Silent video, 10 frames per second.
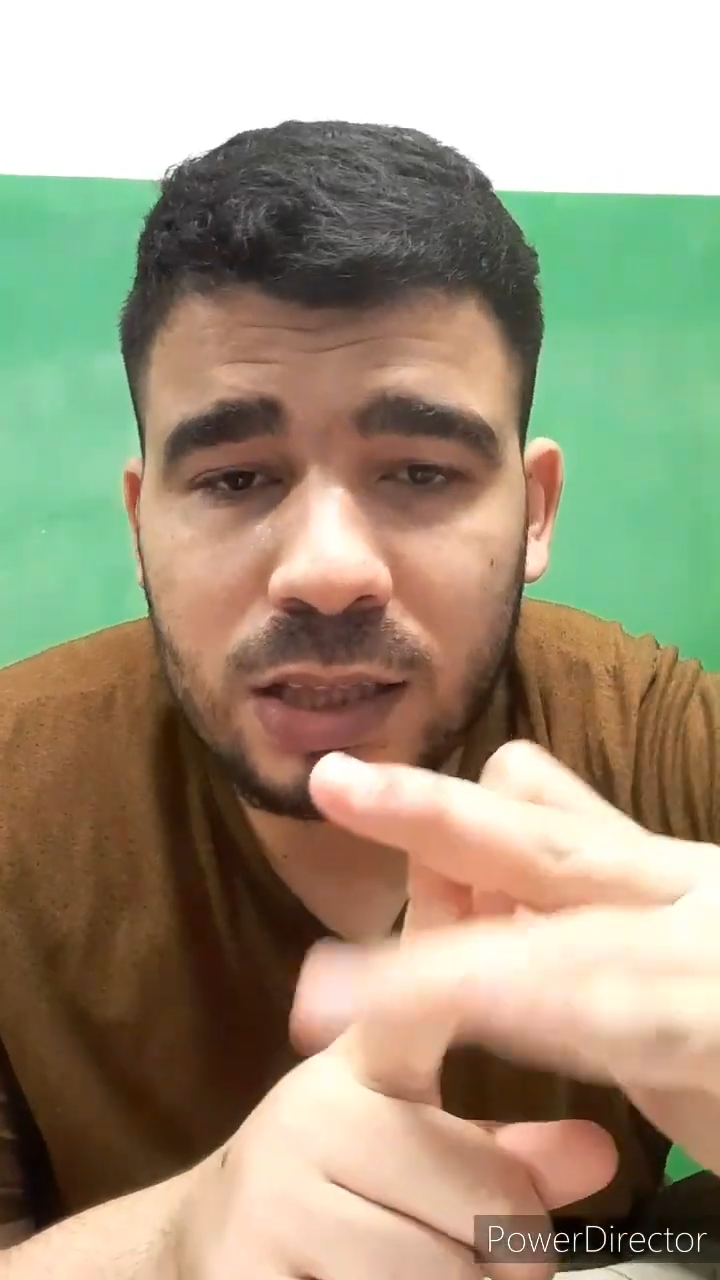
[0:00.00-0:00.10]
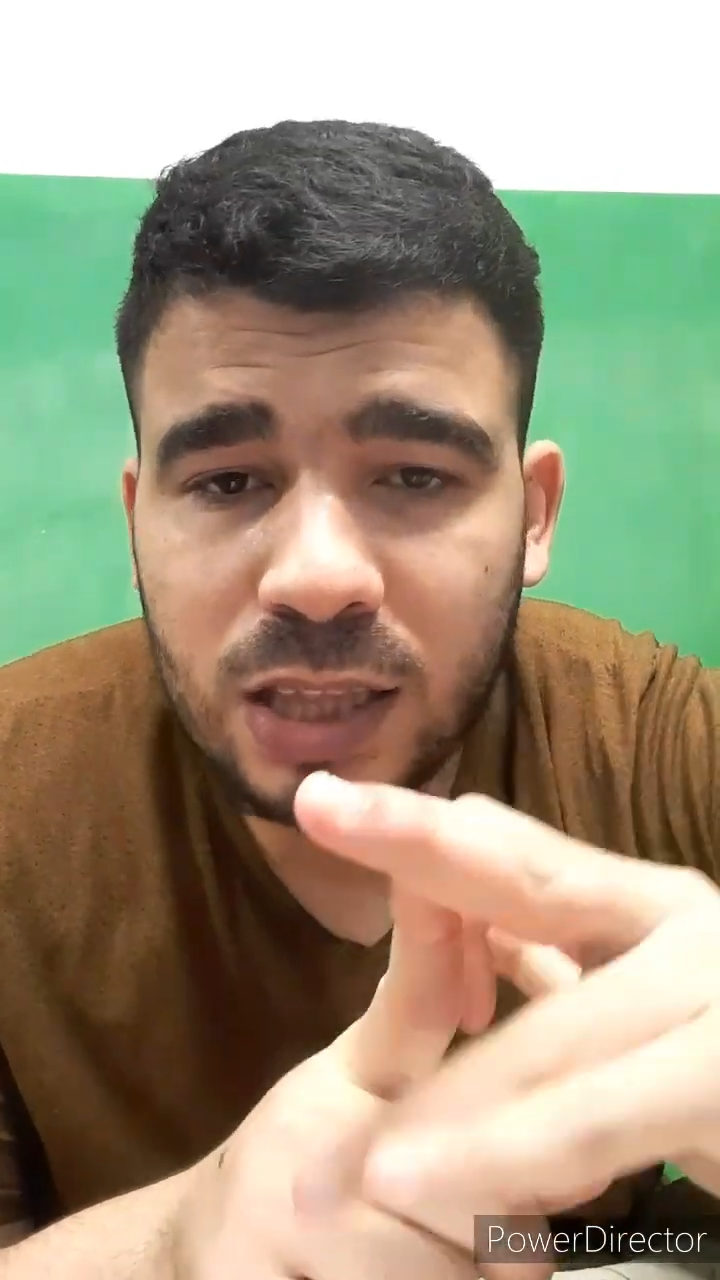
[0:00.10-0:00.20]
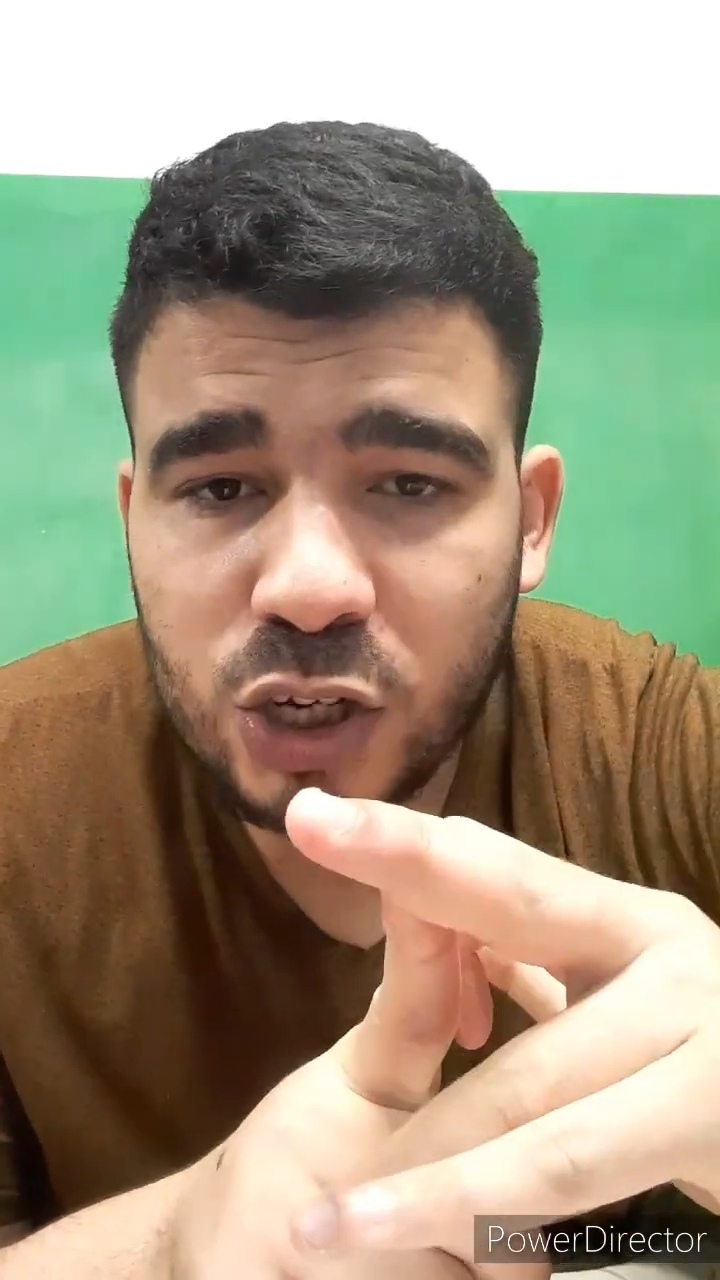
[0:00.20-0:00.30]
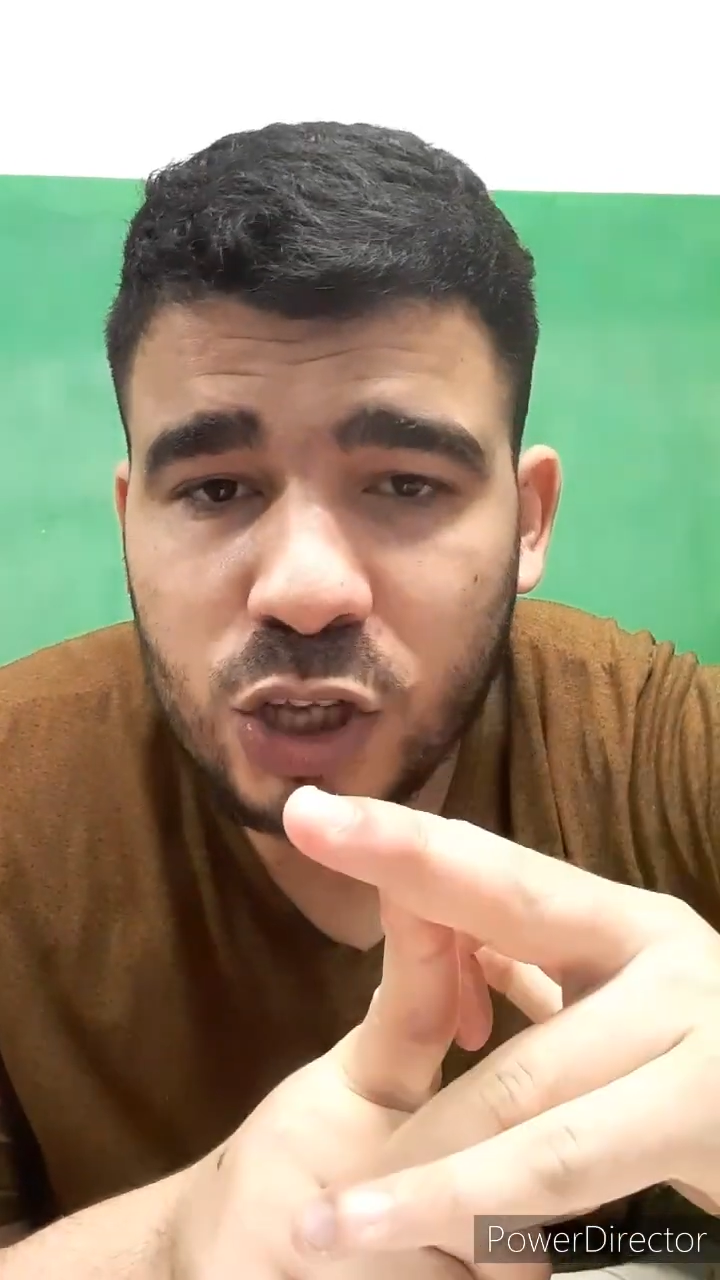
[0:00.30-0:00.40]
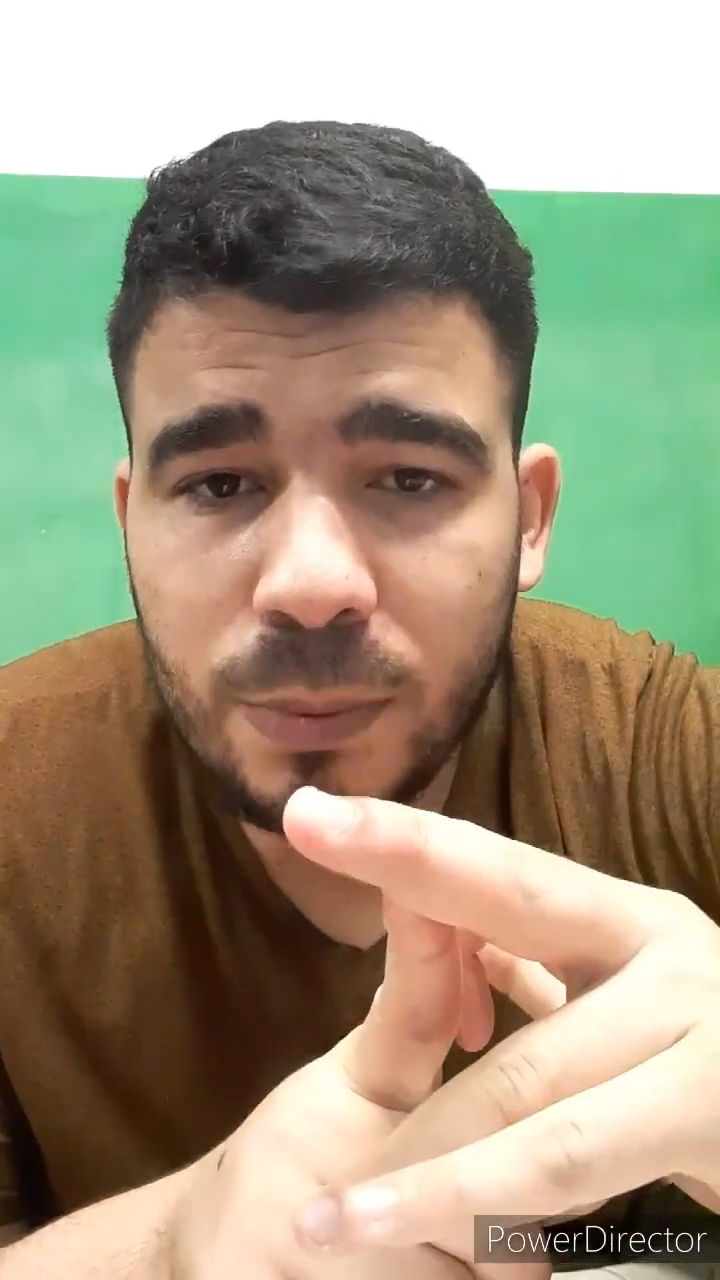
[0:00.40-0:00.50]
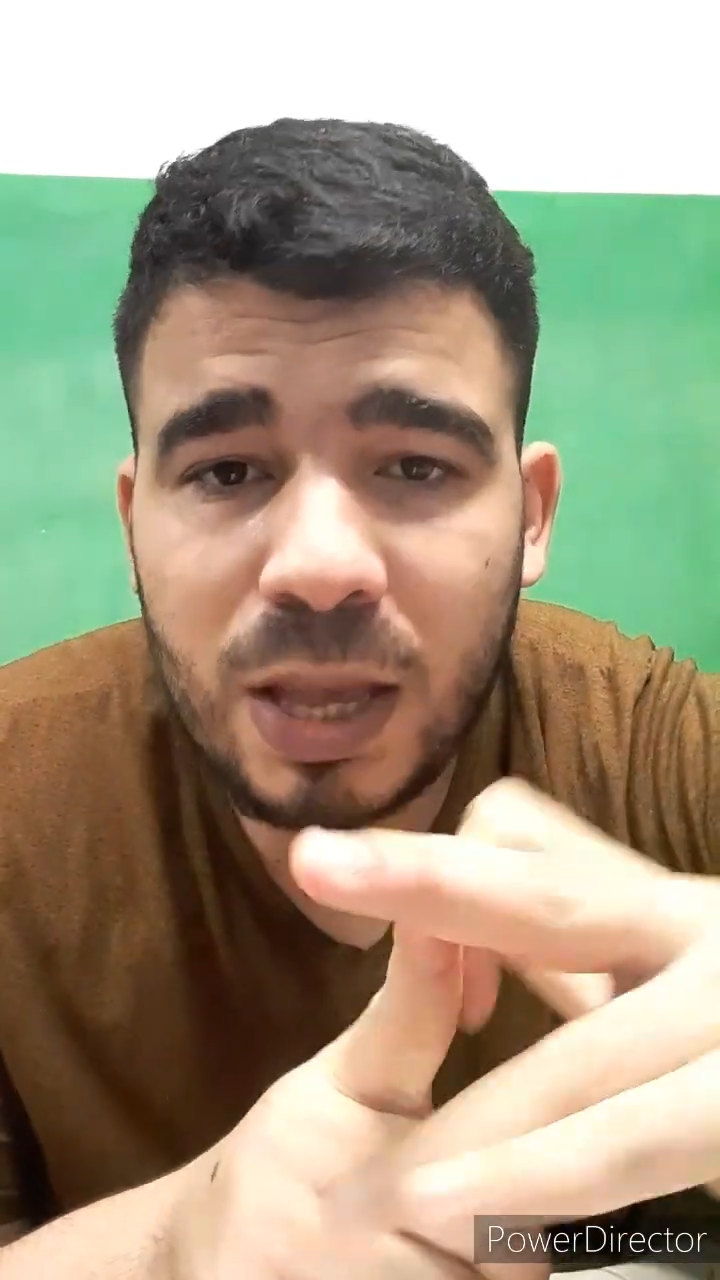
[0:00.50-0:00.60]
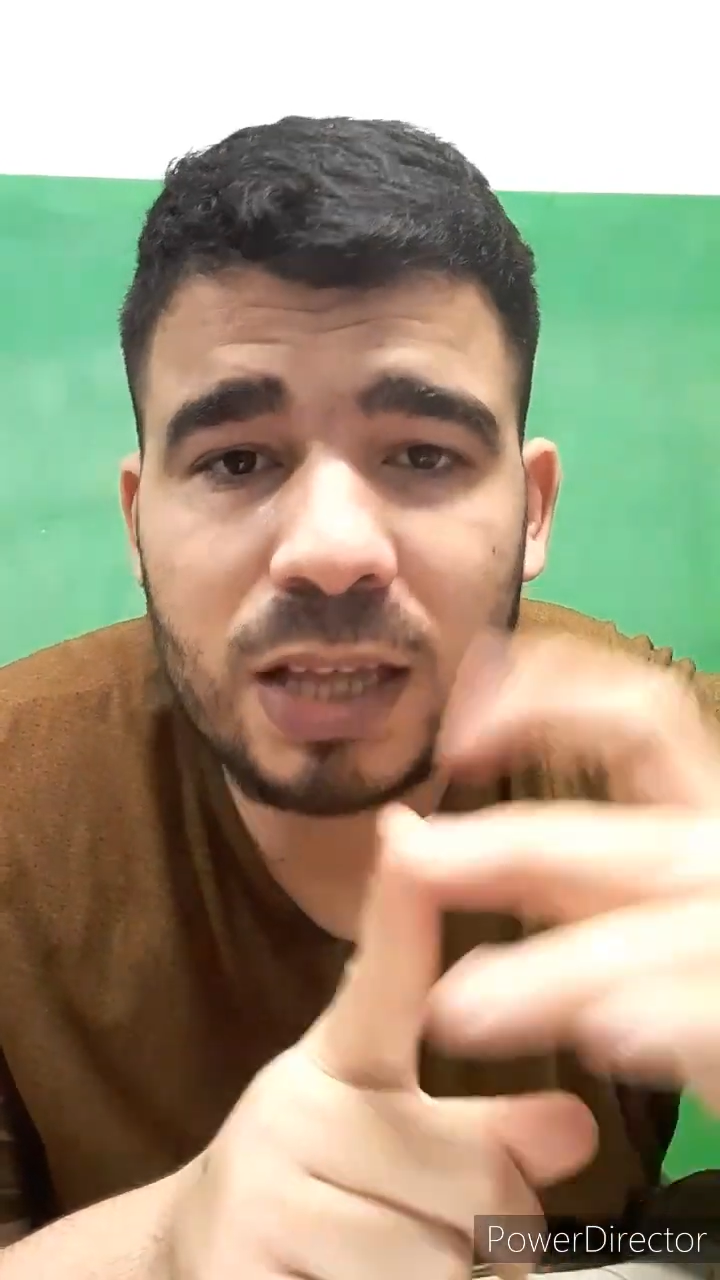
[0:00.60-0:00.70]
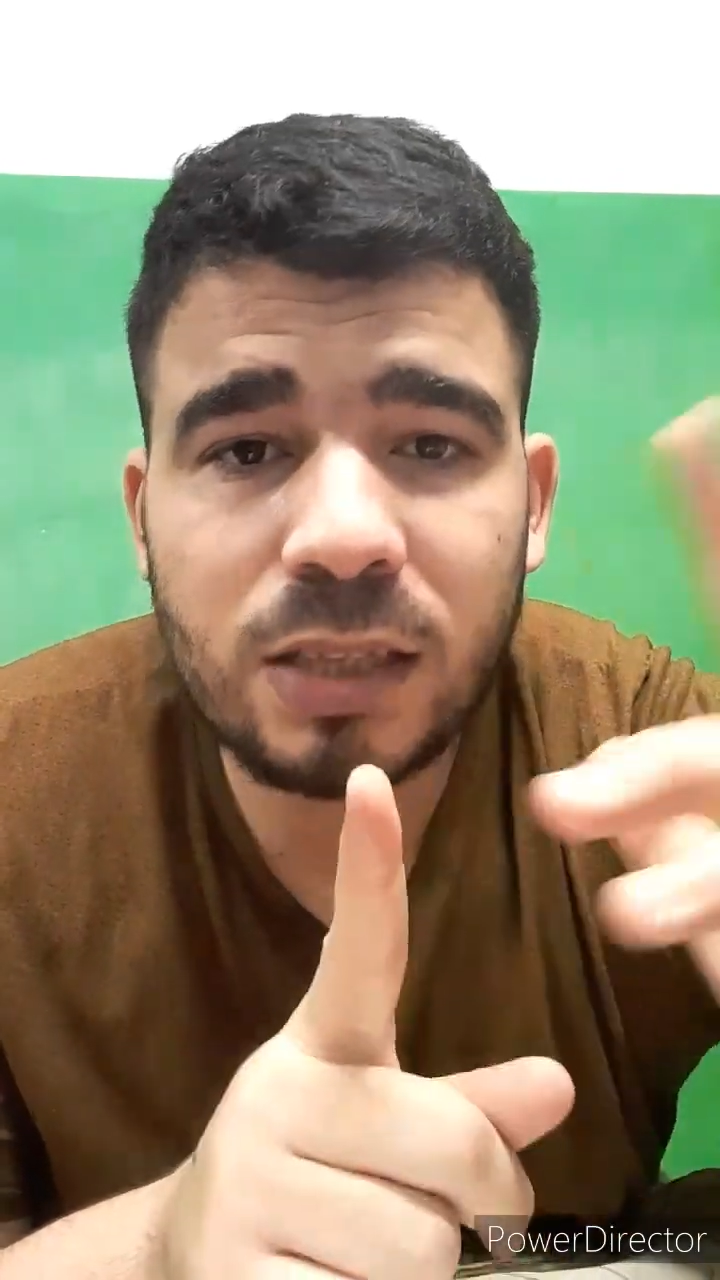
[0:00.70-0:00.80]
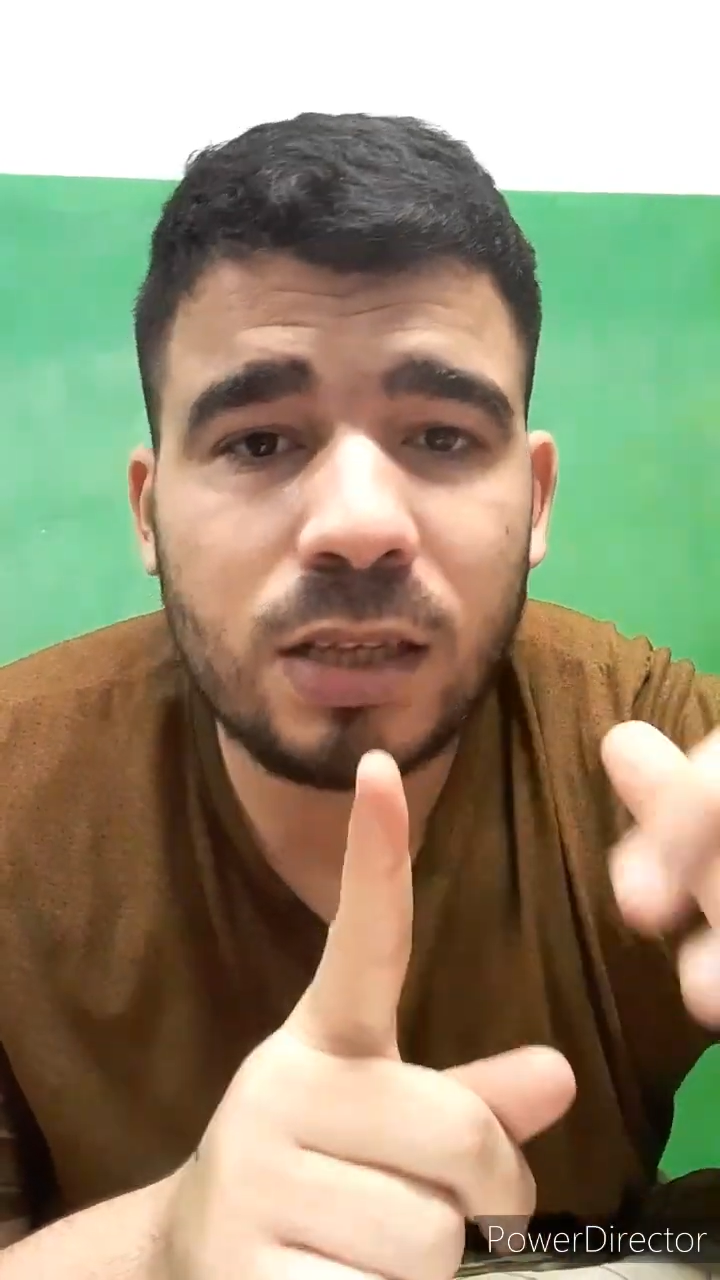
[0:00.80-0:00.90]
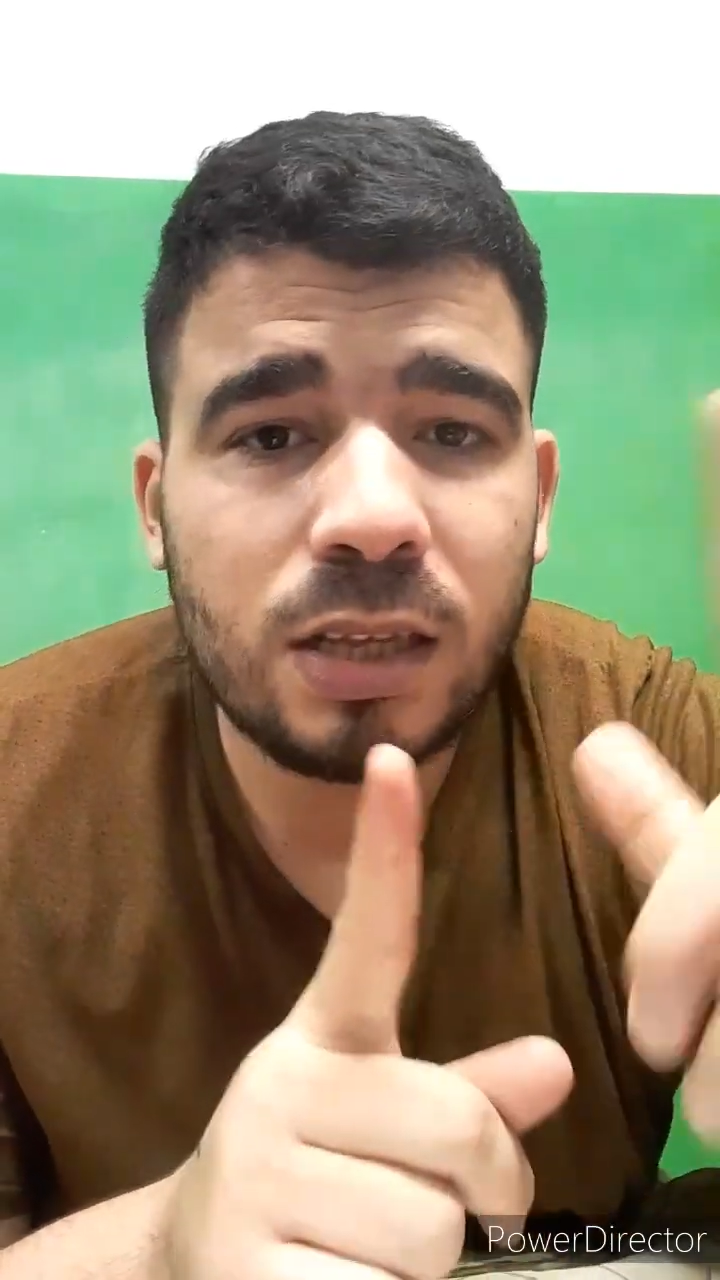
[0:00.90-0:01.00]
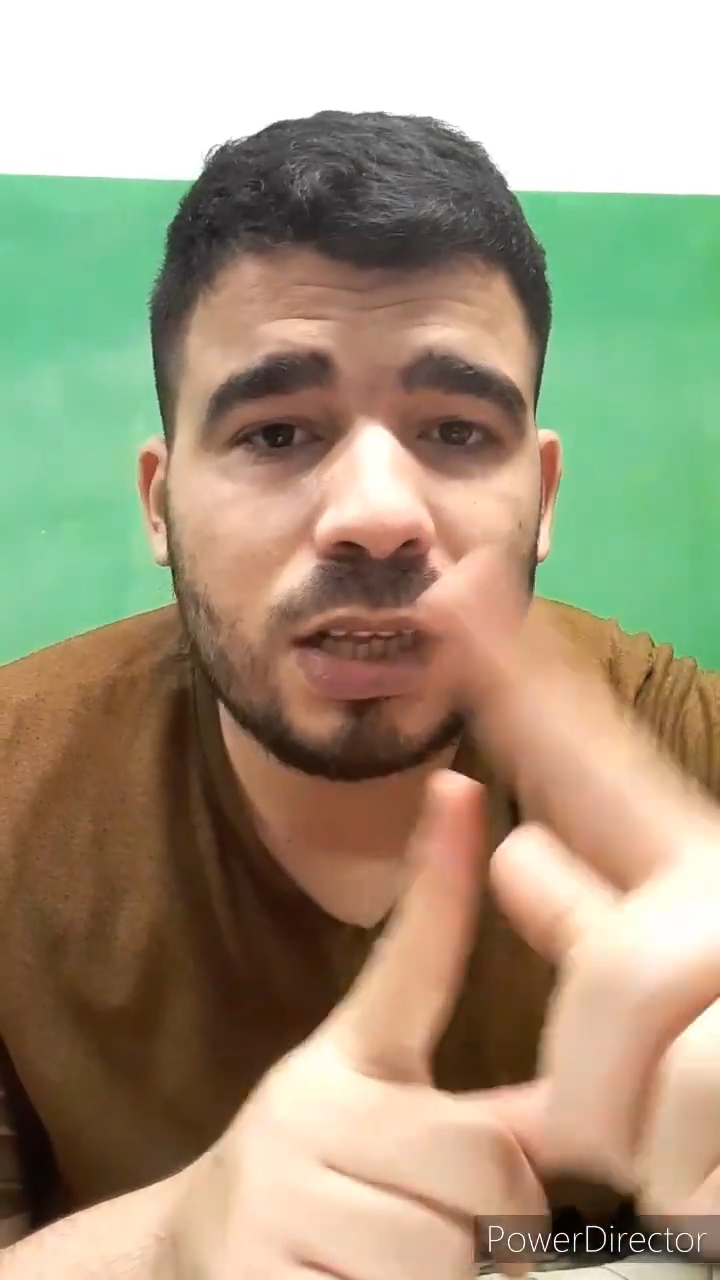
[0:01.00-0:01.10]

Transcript: الترجمات